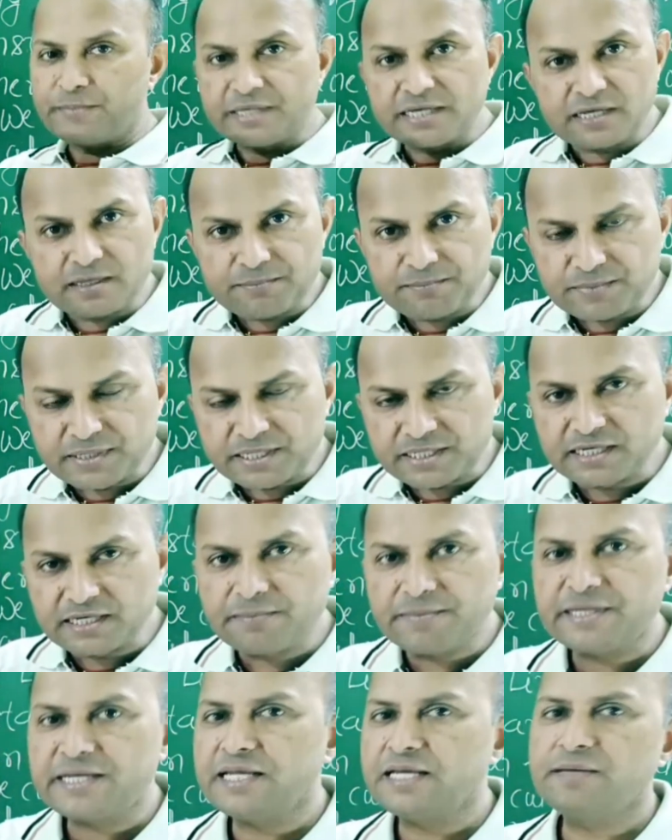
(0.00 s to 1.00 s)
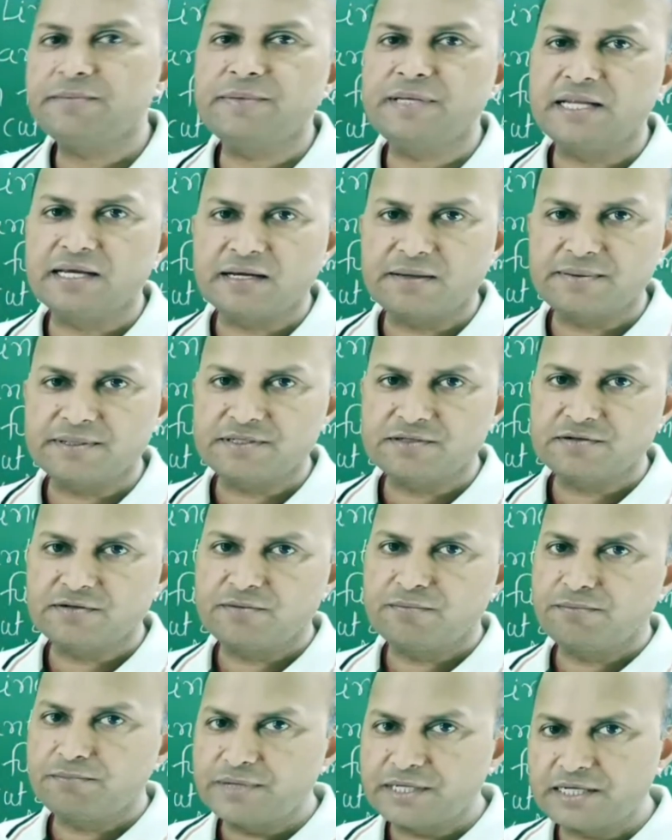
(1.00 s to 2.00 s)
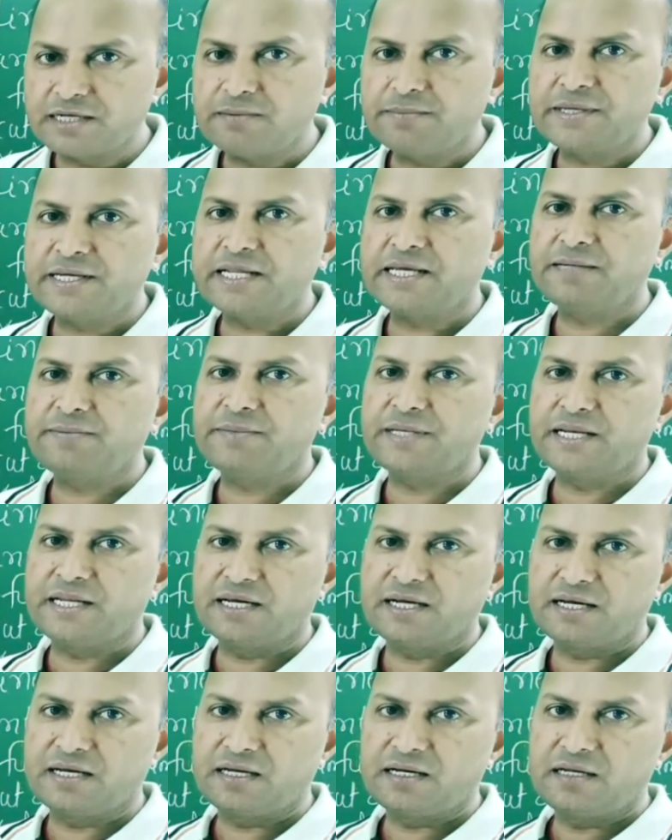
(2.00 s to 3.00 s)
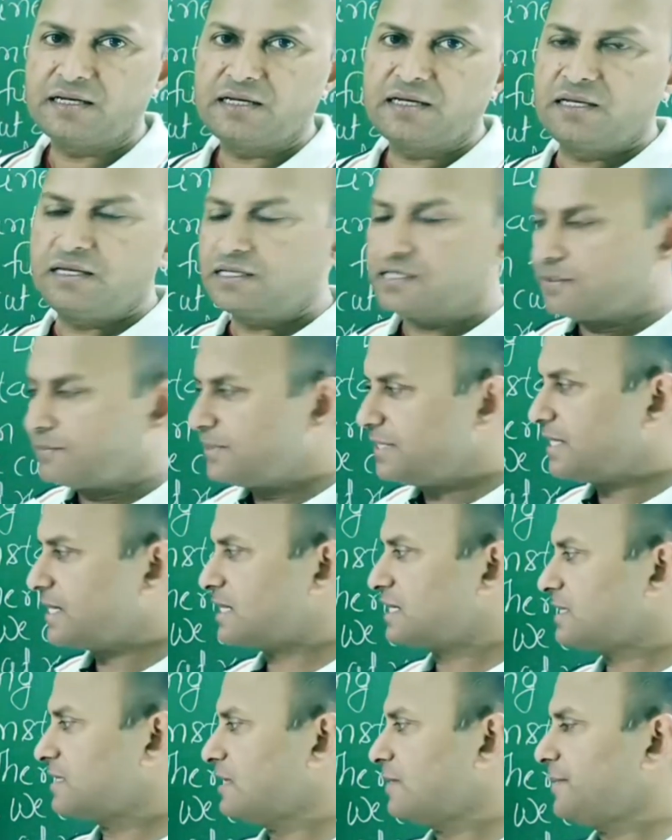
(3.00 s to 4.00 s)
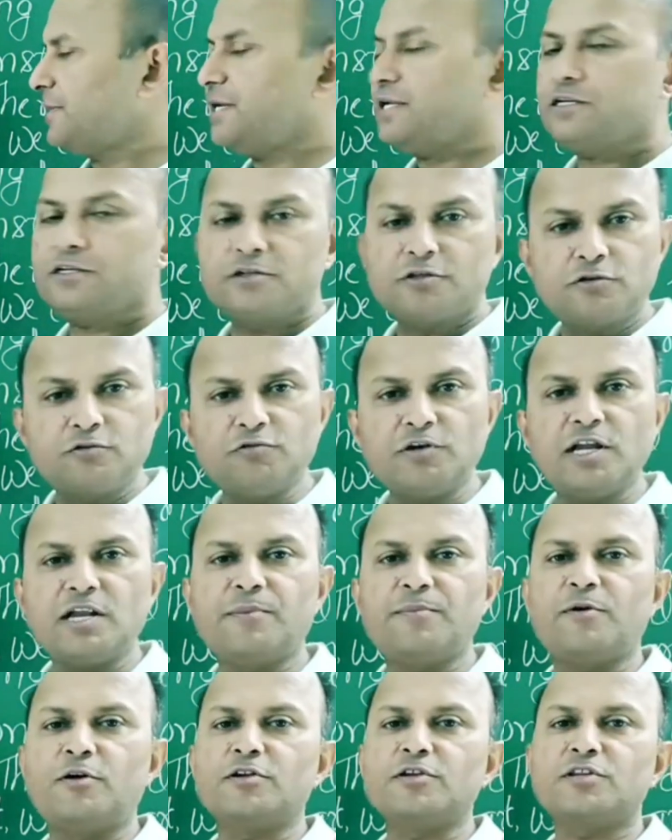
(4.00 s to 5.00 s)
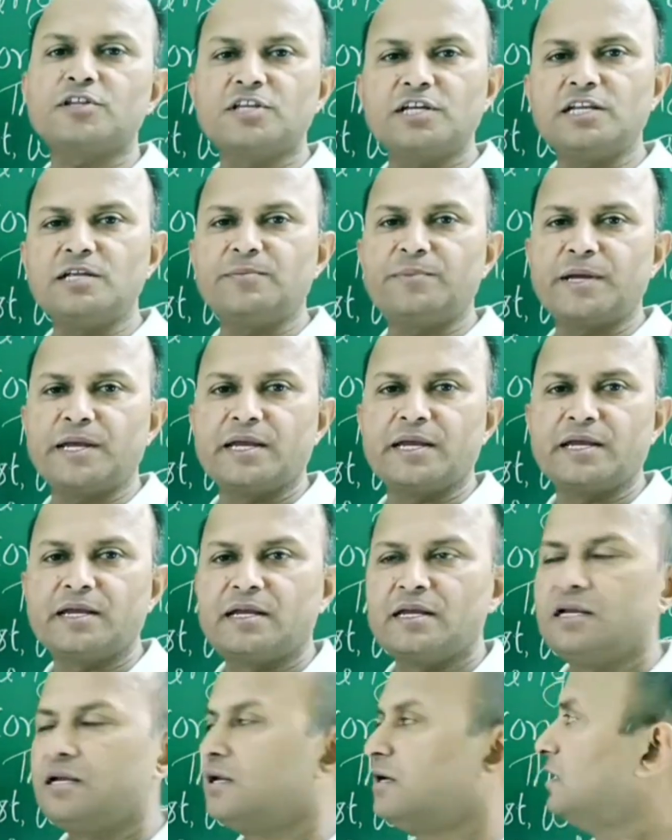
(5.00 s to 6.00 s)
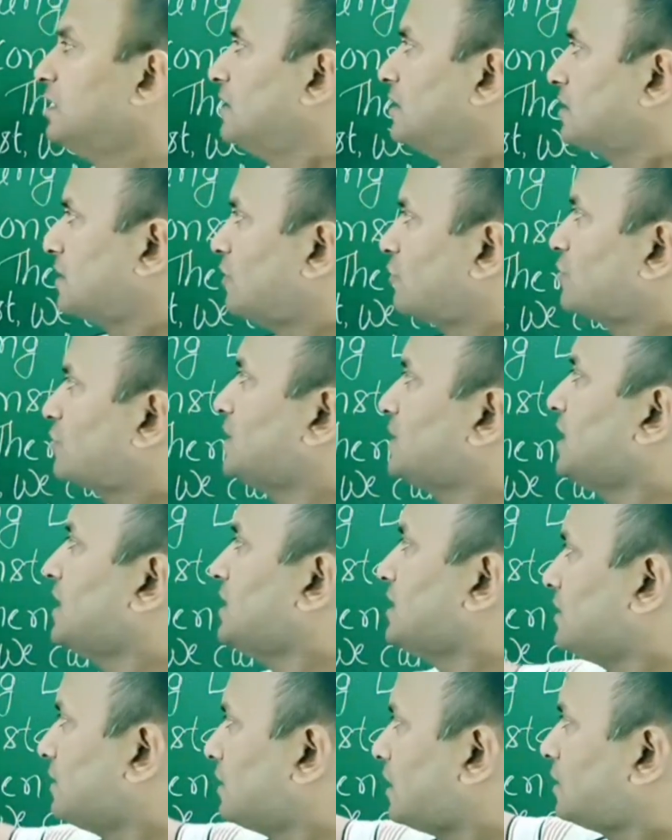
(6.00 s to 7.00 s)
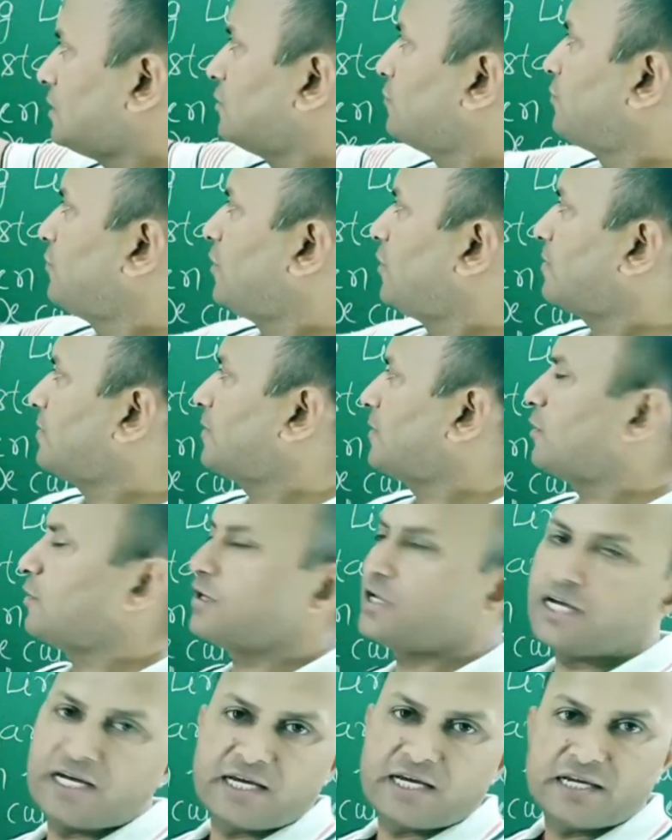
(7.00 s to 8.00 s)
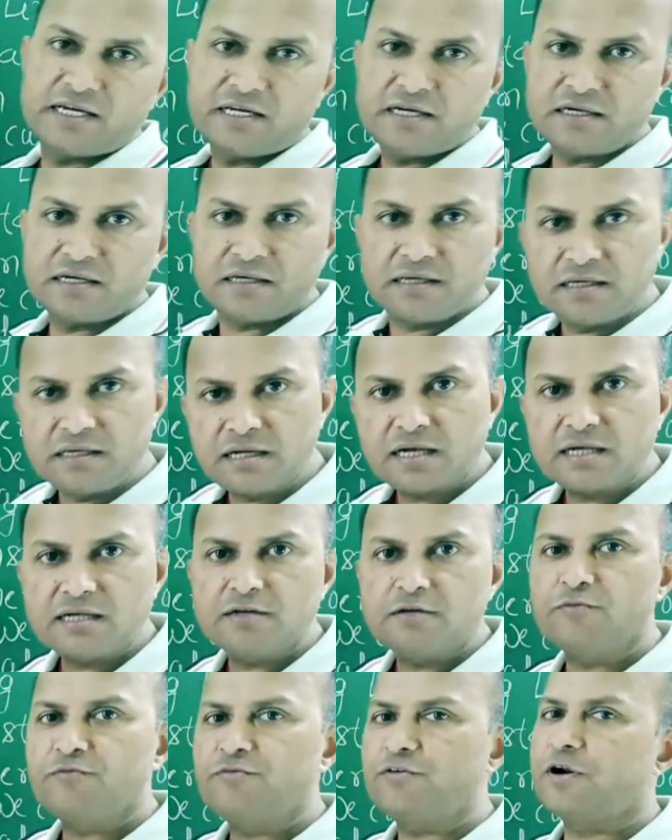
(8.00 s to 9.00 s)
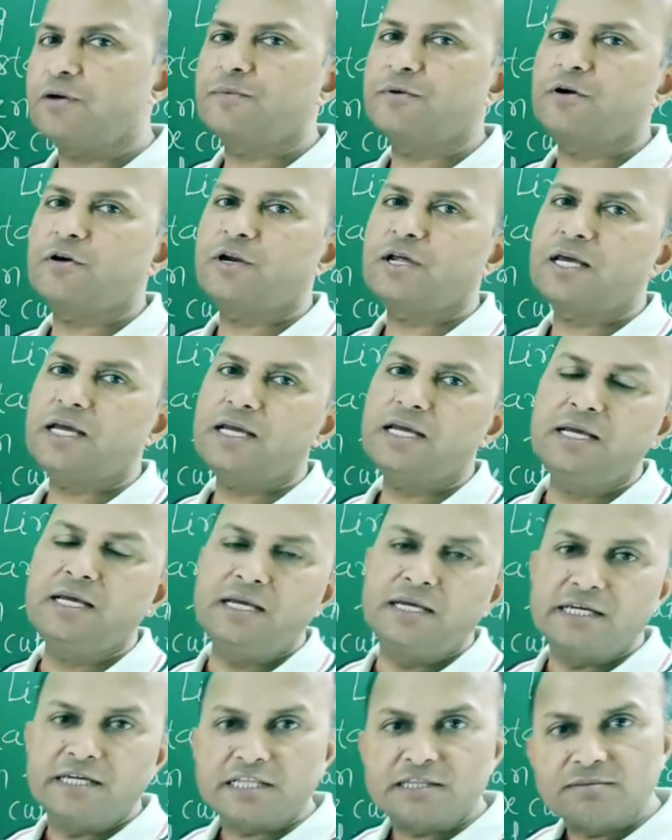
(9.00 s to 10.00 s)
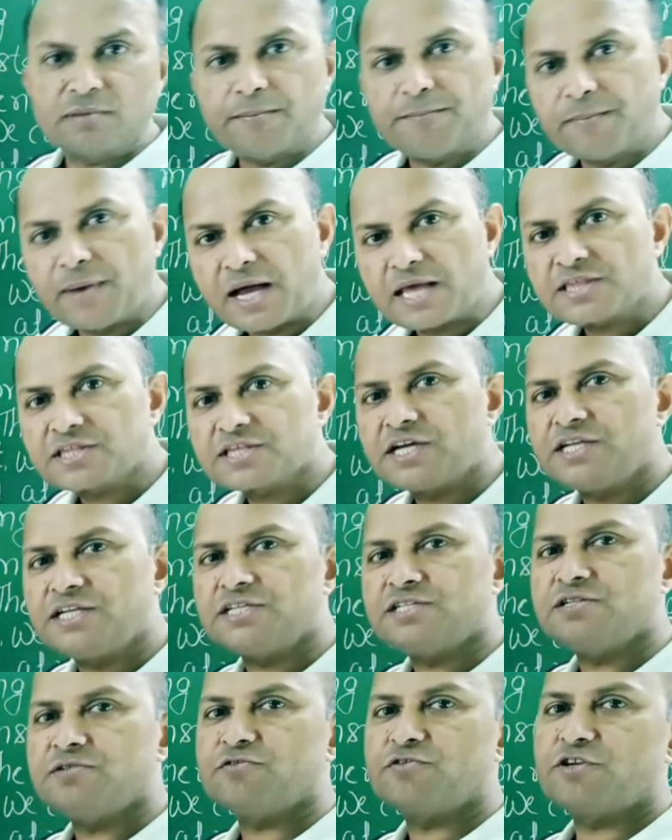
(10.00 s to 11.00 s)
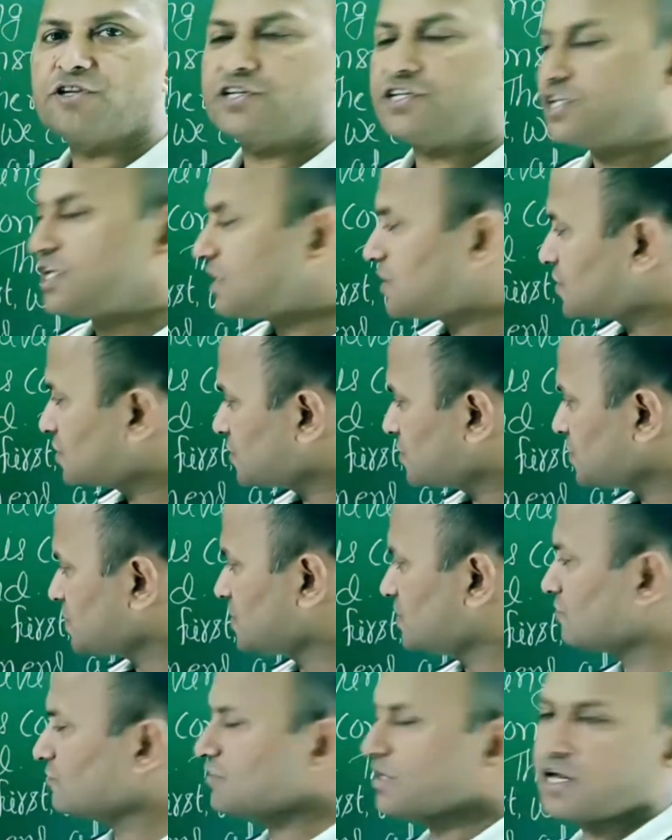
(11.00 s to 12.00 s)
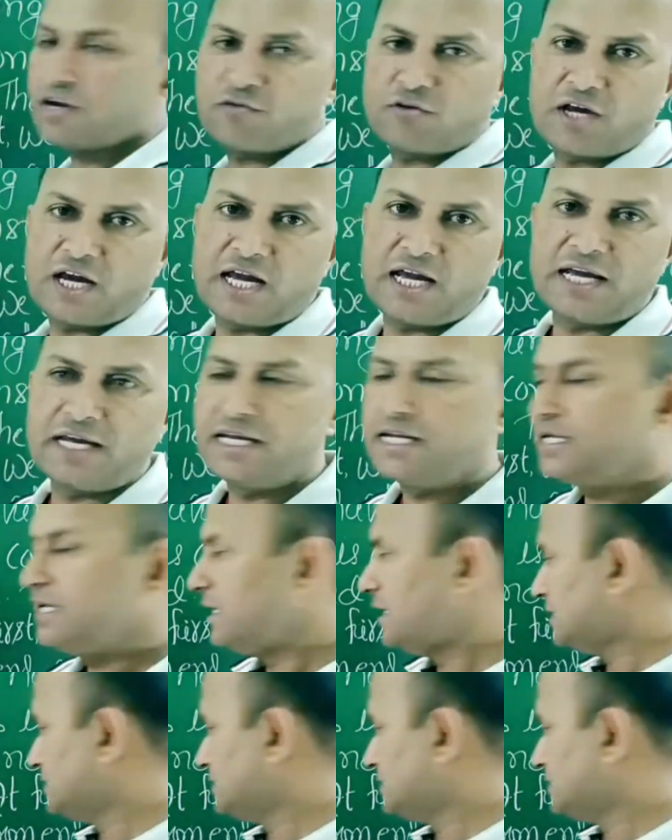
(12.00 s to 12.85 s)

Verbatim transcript: मिडिल मिडिल में नहीं मिलेगा बच्चों मिडिल में नहीं मिलेगा ये मिलेगा कितने पे ट्वेल्व अपॉन थ्री पे क्योंकि ये नॉन यूनिफॉर्म रॉड है नॉन यूनिफॉर्म रॉड है इसमें मास का डिस्ट्रीब्यूशन डेंसिटी के अनुसार हो रहा है